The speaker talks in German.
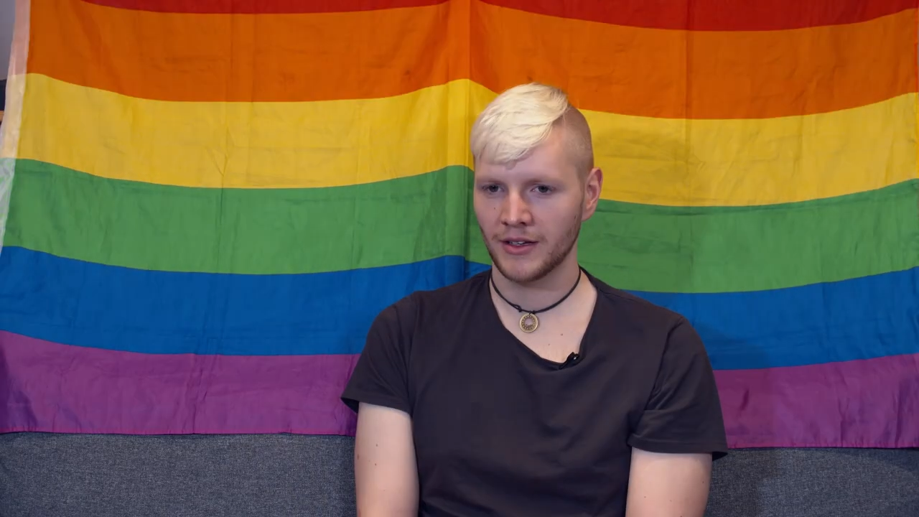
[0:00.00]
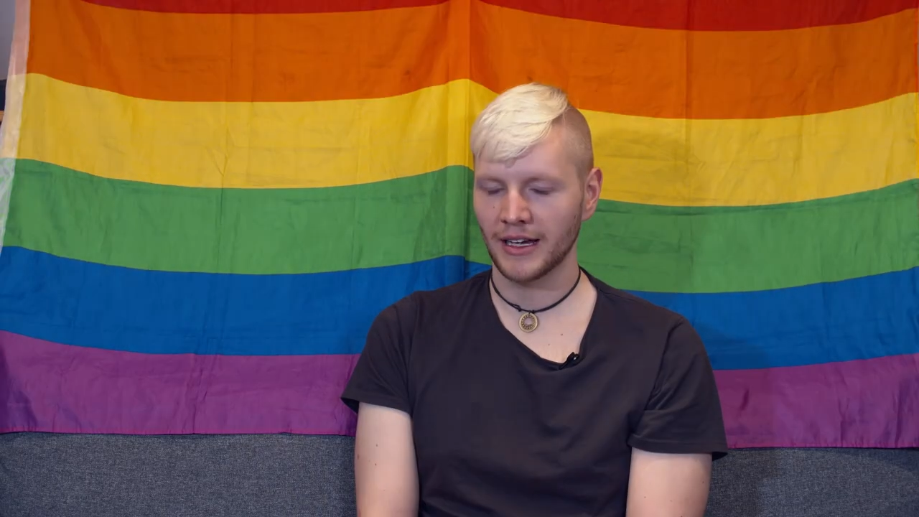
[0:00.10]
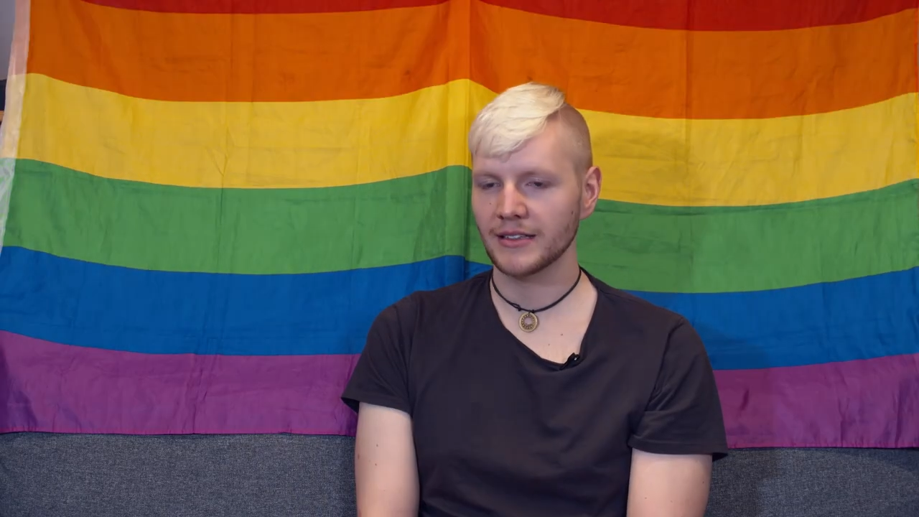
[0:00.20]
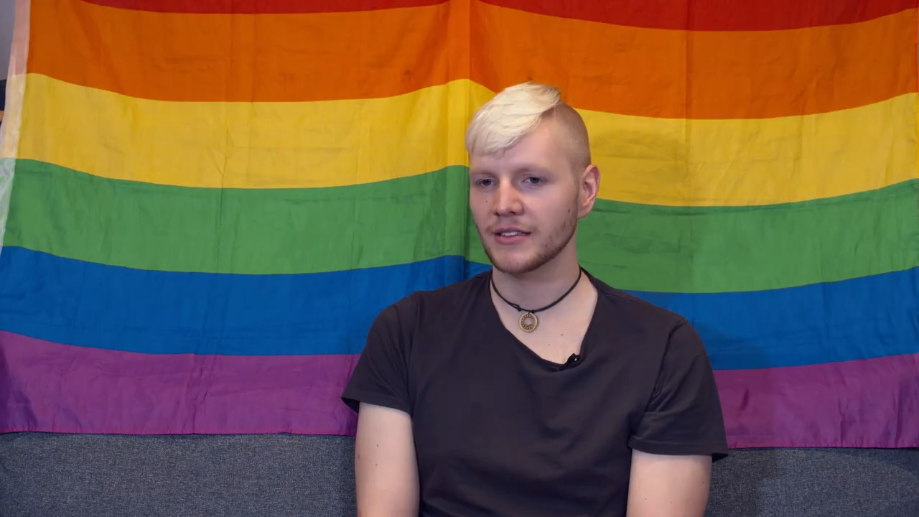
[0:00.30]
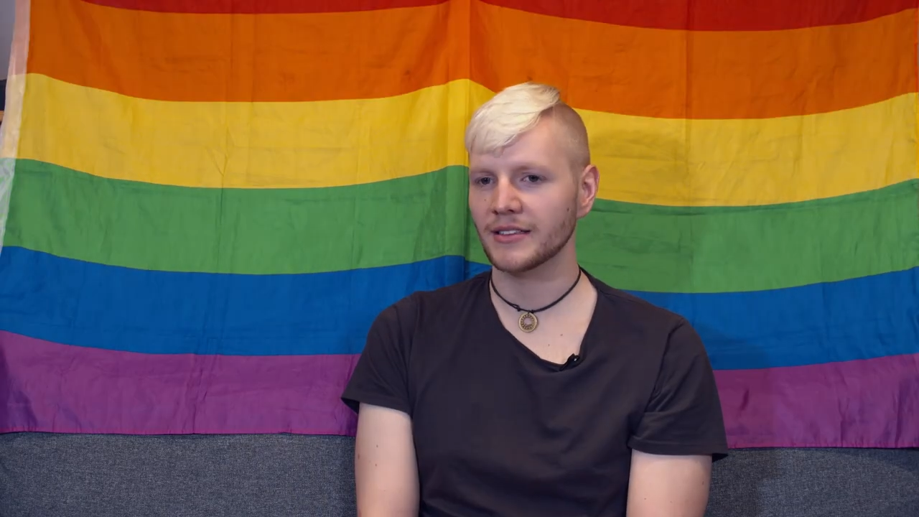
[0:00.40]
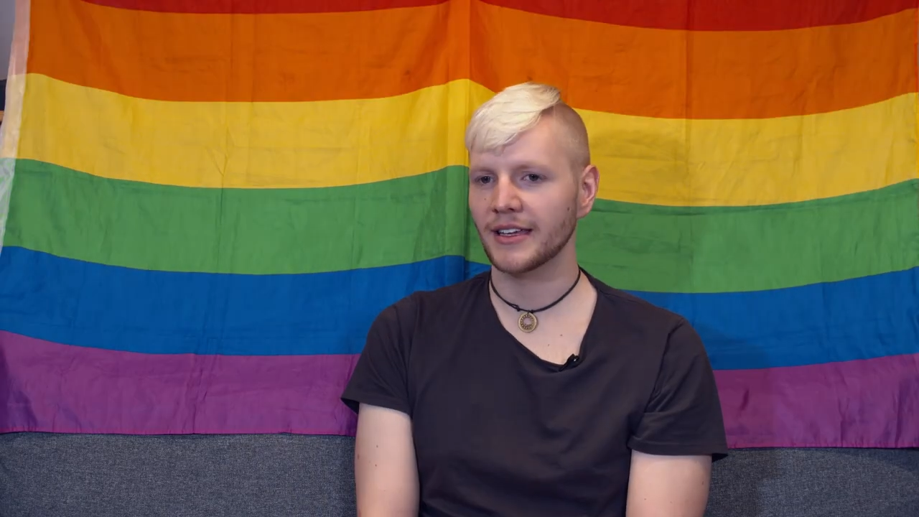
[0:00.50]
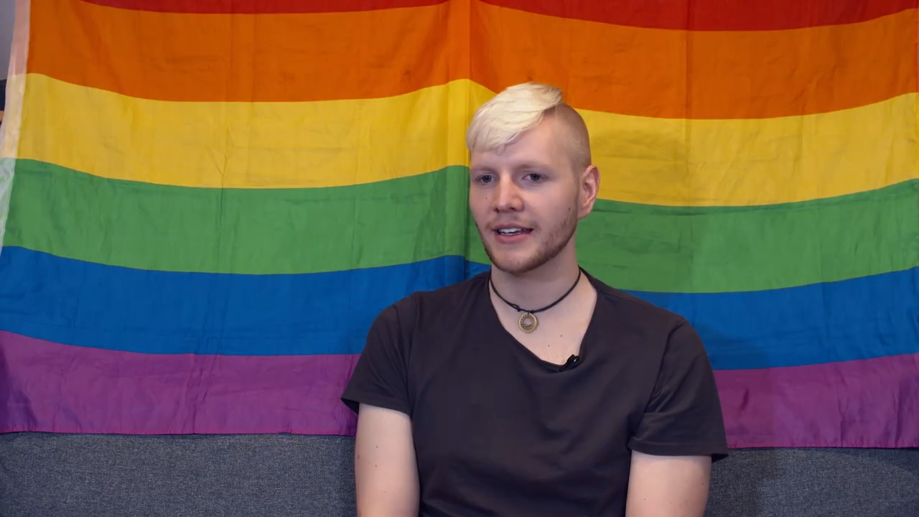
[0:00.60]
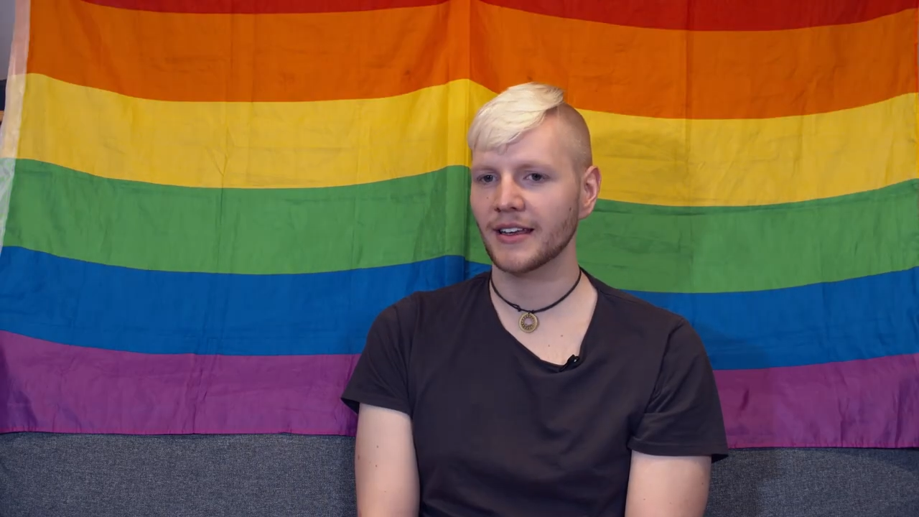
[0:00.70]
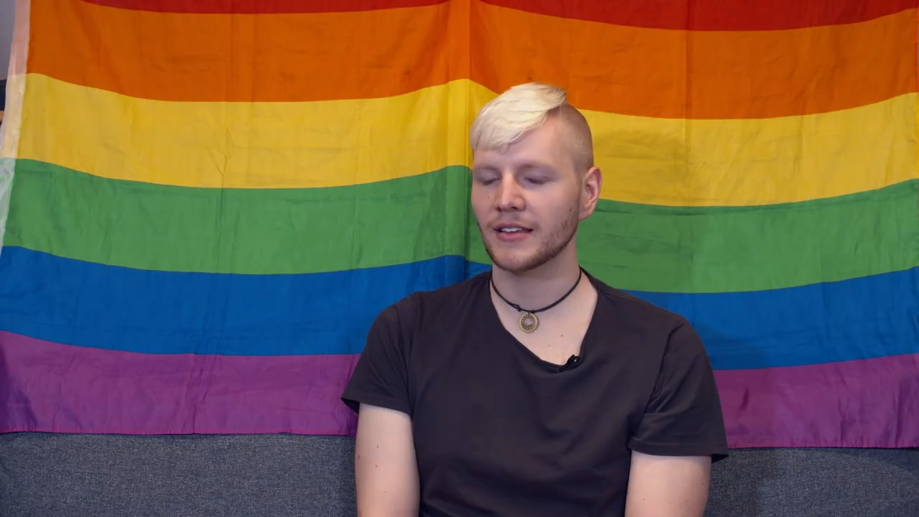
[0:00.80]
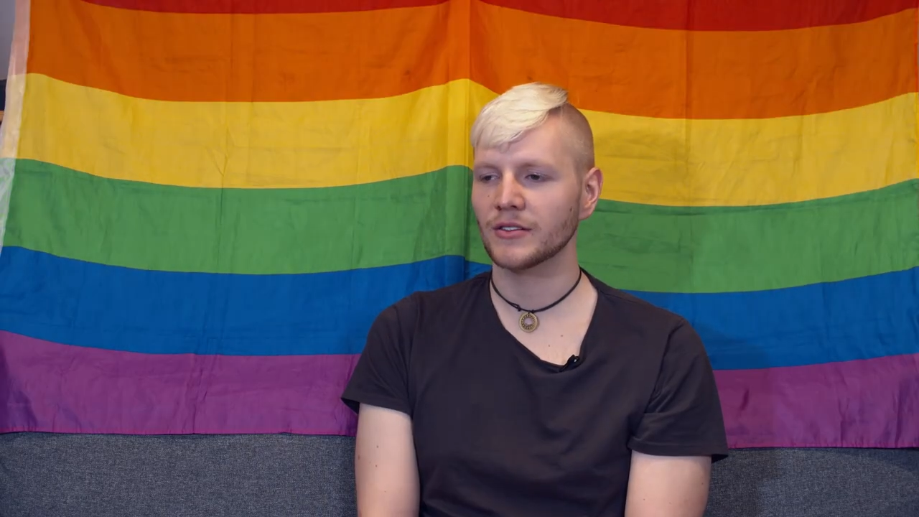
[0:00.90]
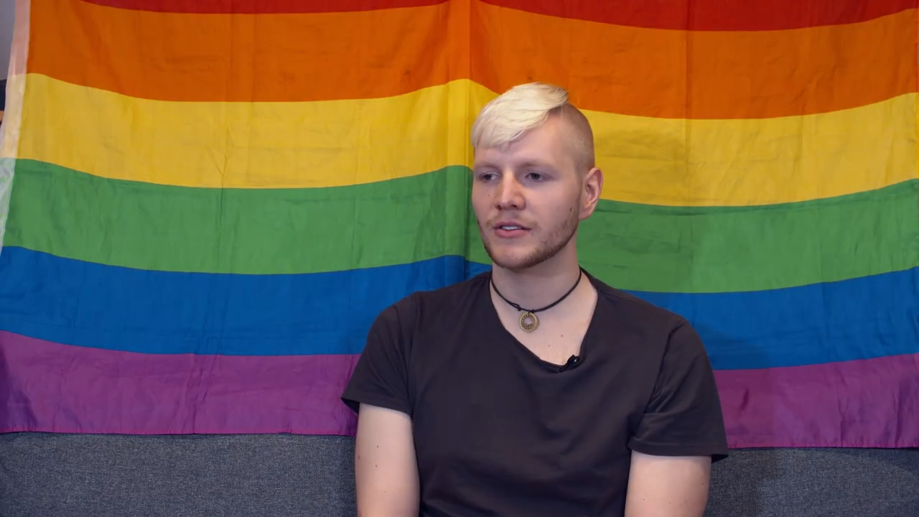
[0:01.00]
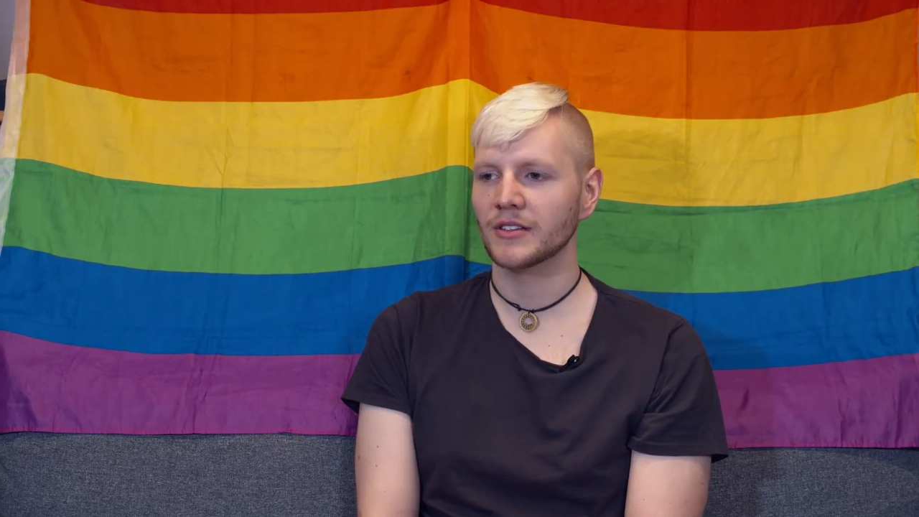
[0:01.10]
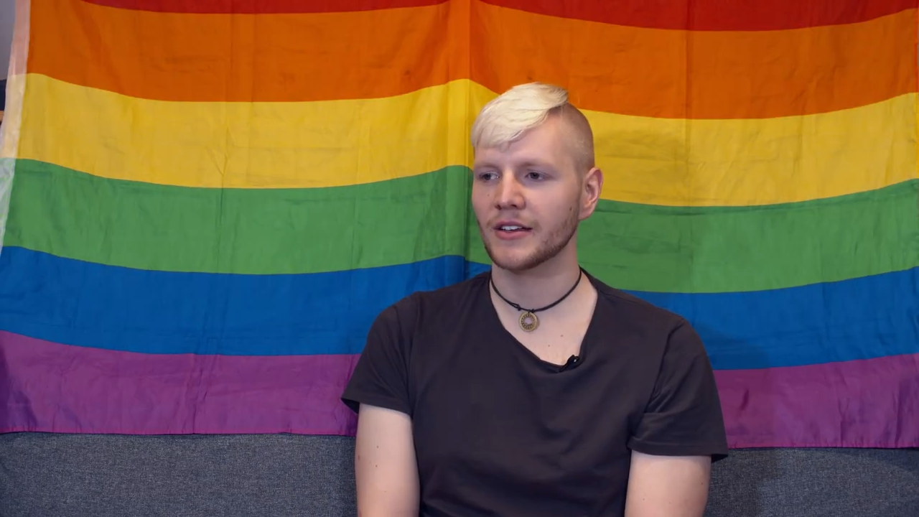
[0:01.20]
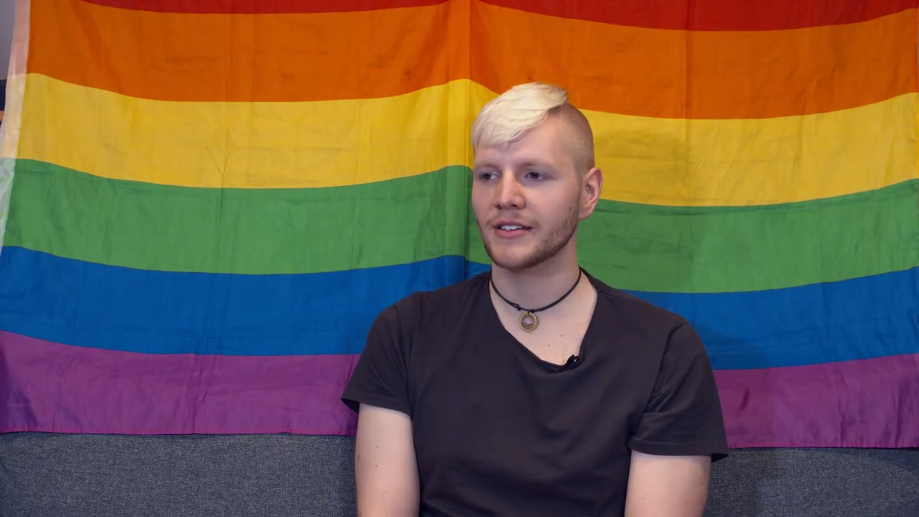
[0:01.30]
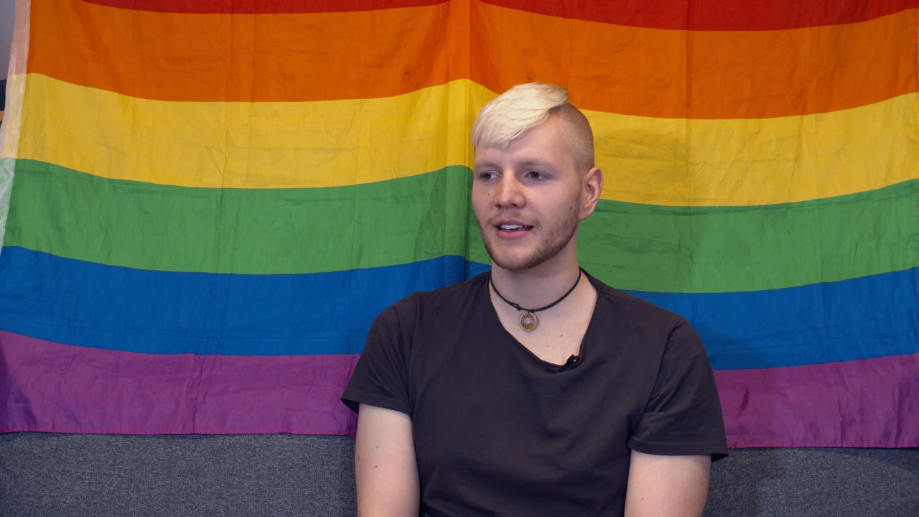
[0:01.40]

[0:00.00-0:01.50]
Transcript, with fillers: Also ich denke, dass ich, dadurch,